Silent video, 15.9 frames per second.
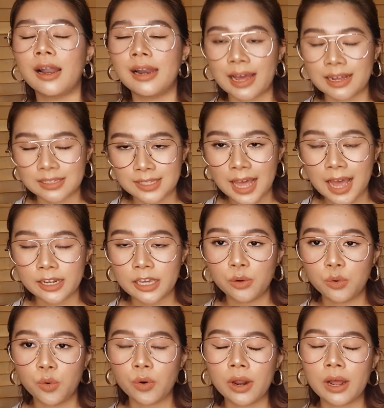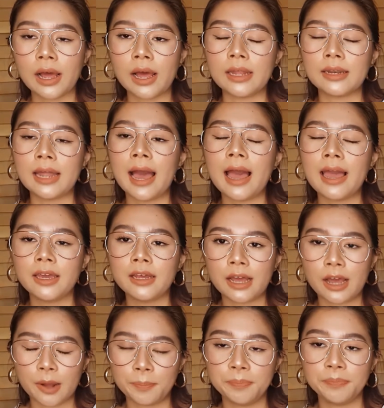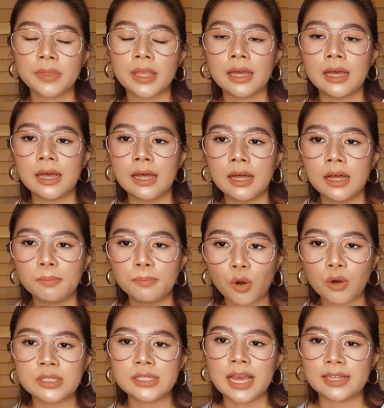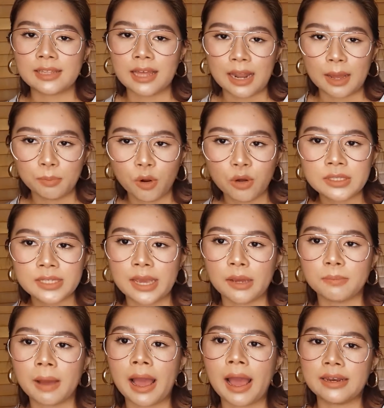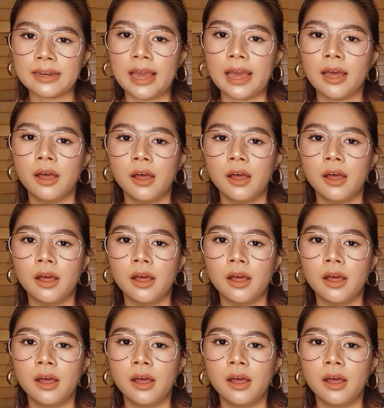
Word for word: หลังจากที่อุกนะคะได้รับโปรเจกต์แต่ละโปรเจกต์มาเนี่ย